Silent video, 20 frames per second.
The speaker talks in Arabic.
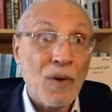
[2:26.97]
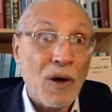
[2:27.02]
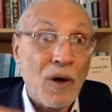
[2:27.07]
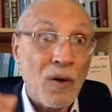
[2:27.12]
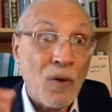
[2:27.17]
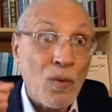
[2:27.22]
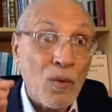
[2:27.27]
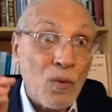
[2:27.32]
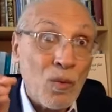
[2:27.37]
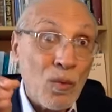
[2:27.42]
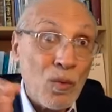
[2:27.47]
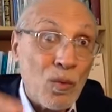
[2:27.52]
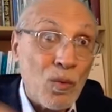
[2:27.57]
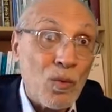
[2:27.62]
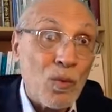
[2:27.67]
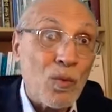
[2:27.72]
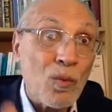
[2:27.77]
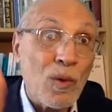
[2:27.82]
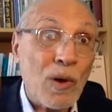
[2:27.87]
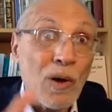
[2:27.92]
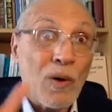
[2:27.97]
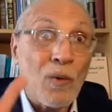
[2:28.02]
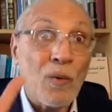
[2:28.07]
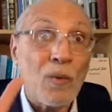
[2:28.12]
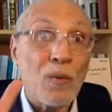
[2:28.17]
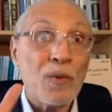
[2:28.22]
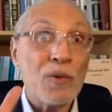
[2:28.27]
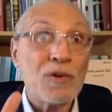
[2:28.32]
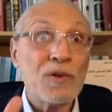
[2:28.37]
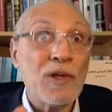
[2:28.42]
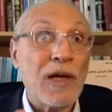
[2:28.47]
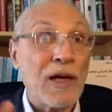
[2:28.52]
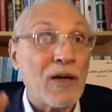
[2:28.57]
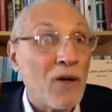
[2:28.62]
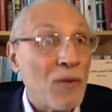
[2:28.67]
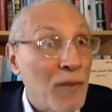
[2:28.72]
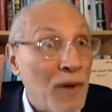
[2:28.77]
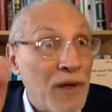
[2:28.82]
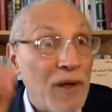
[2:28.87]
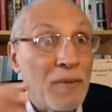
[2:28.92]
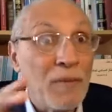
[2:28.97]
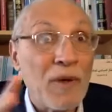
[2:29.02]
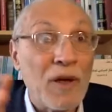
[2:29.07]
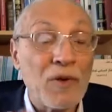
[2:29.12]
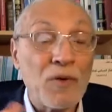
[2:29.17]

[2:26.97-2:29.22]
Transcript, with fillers: أو أو يجعلهم علم